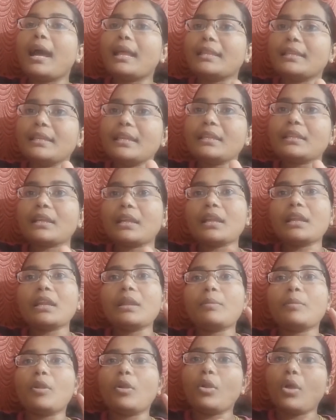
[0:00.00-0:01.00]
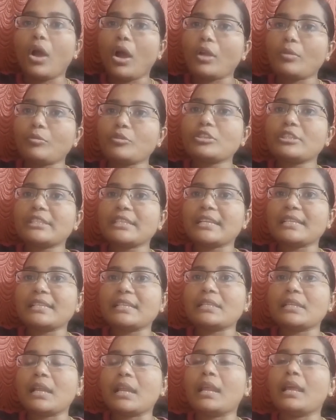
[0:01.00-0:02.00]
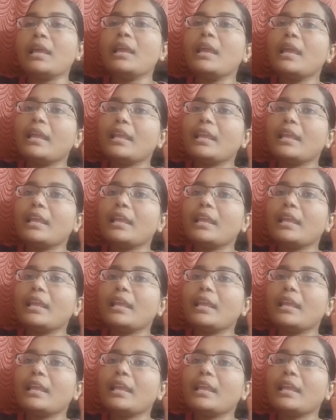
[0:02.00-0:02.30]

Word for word: அது என்னதுக்குன்னா நம்மளோட ஹார்மோன்ஸ் சேஞ்சஸ்னால